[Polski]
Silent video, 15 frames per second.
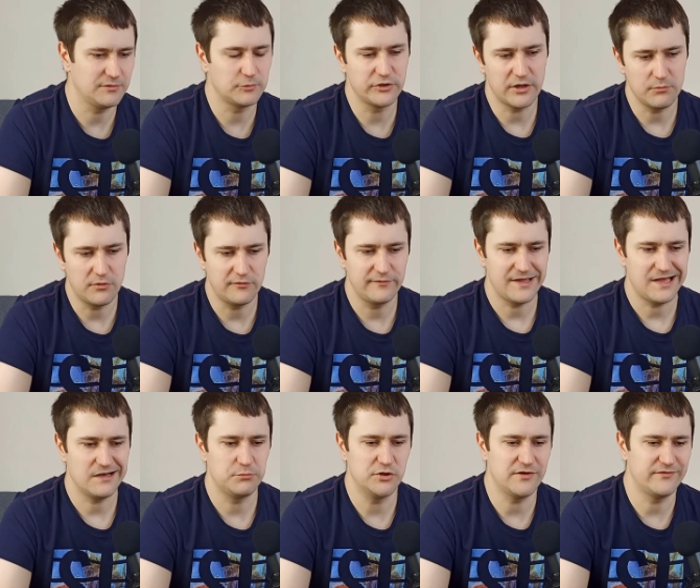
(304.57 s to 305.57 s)
albo darmowe,
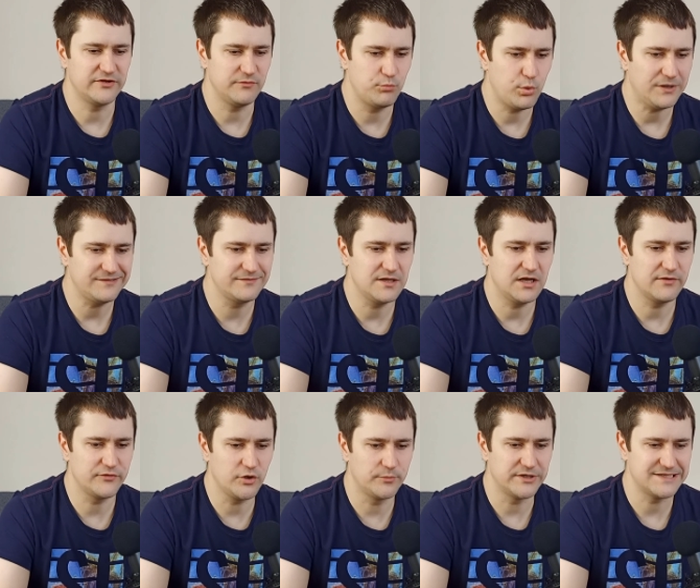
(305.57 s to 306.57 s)
albo nawet i płatne,
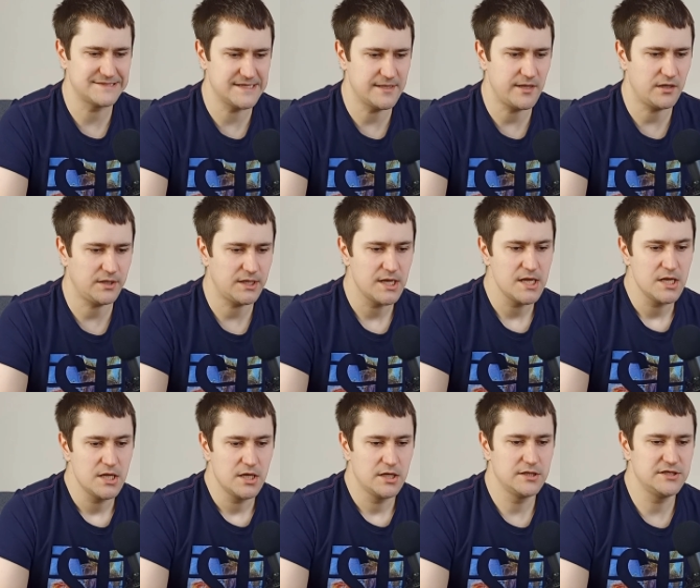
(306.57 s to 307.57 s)
ale w dobrych cenach?
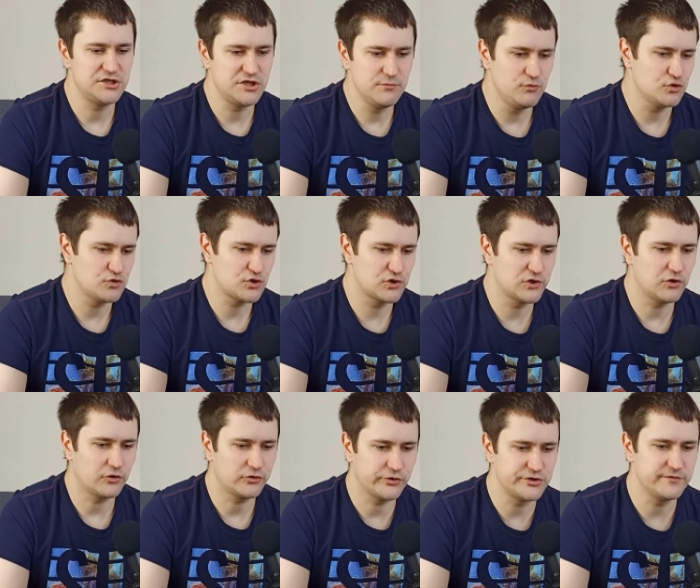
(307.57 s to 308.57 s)
jeśli
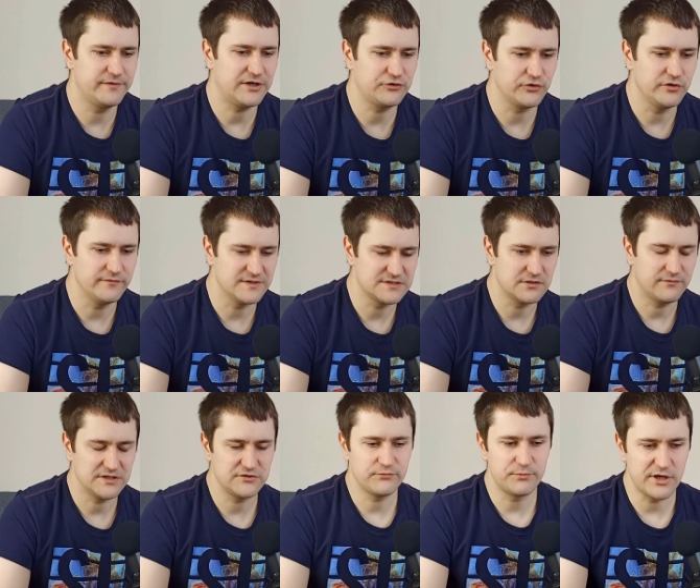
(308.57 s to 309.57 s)
newscore, to czy warto
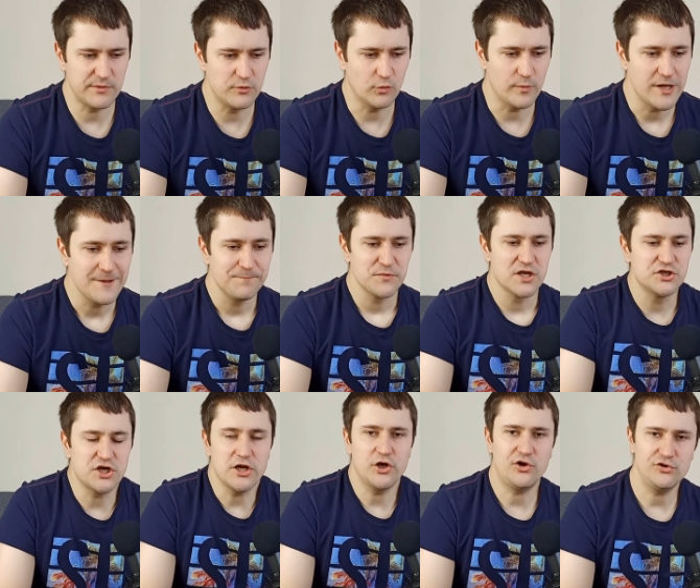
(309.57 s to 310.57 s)
inwestować w premium.
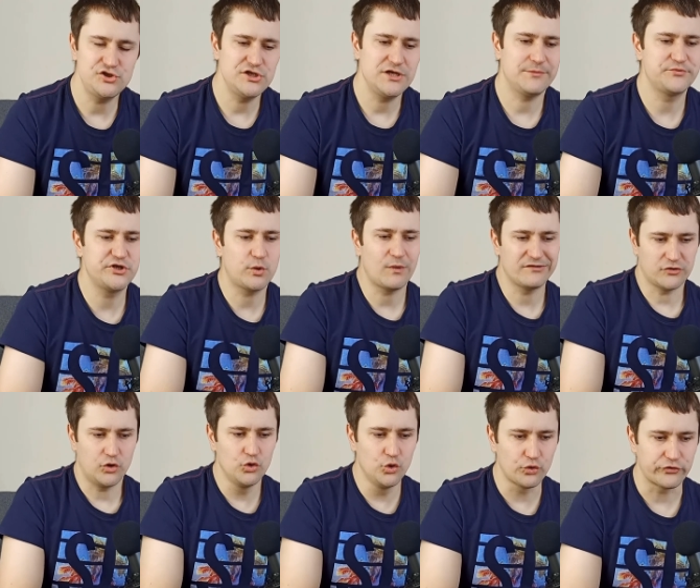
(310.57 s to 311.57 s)
Jeżeli chodzi na
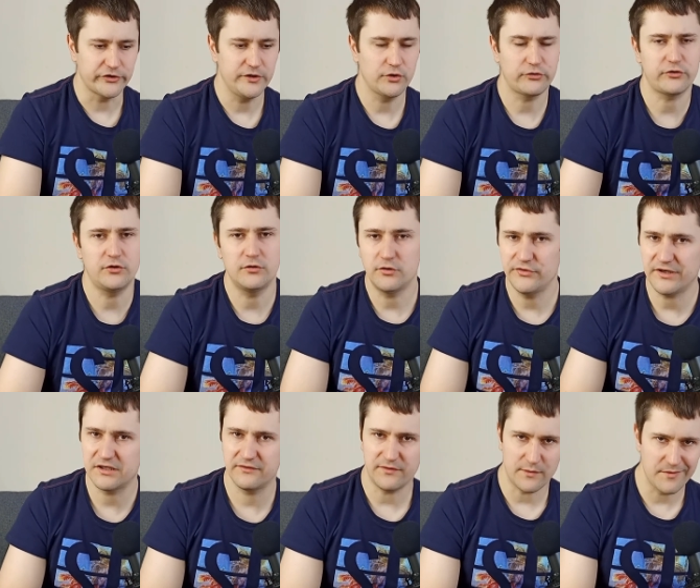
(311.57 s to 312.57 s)
przykład o nuty, no to
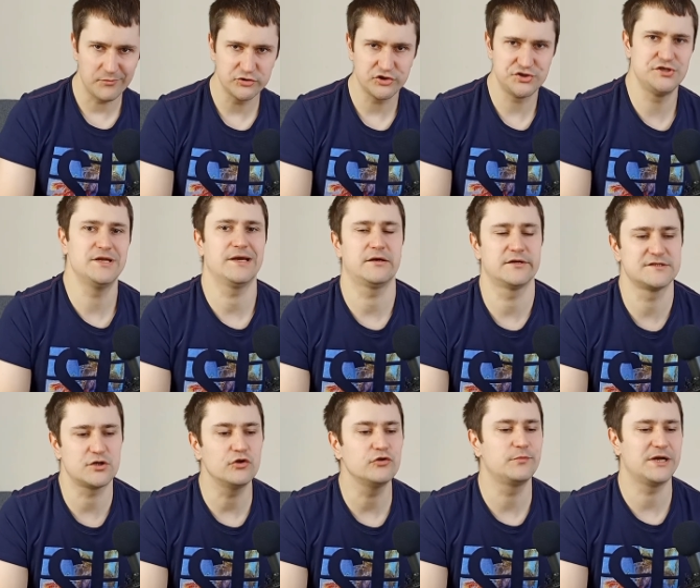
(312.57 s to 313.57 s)
nagrywałem odcinek
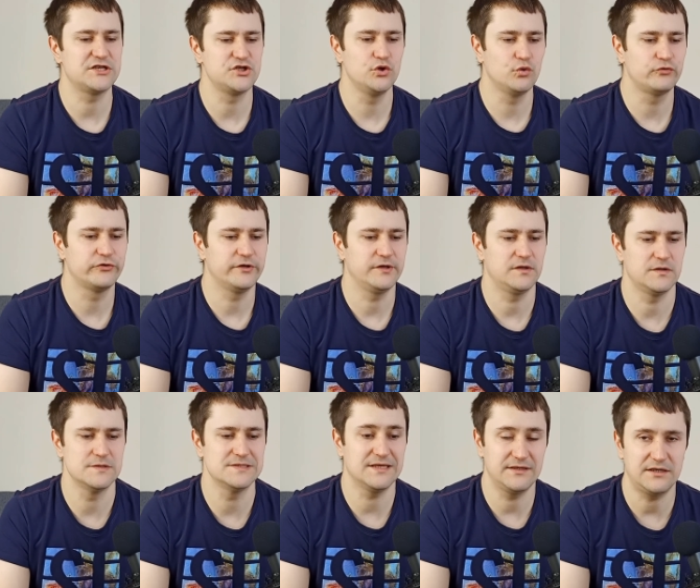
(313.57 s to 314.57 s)
skąd brać nuty
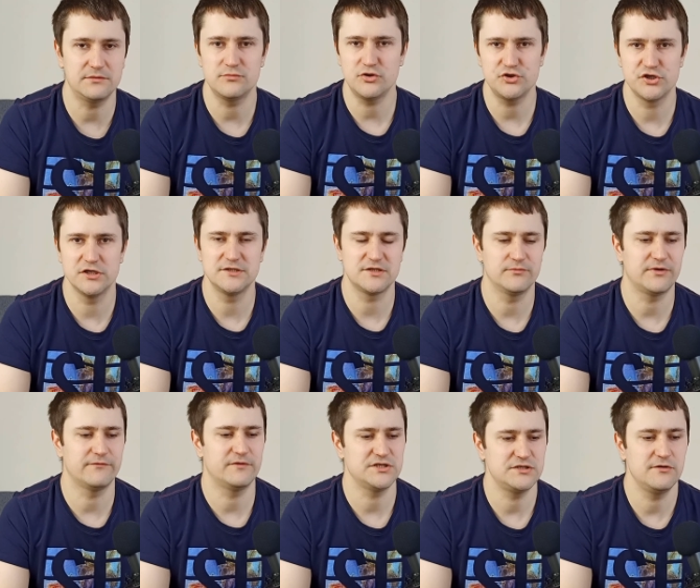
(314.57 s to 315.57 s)
e, za darmo, czyli są
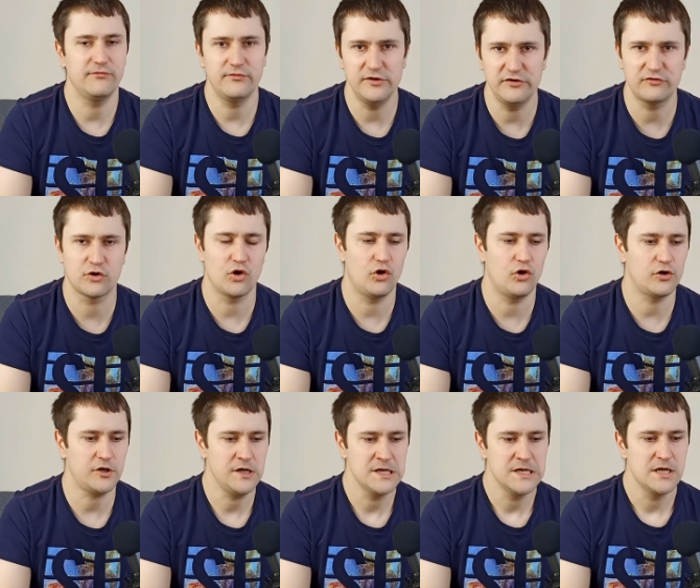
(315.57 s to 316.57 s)
tam właśnie FreeScore,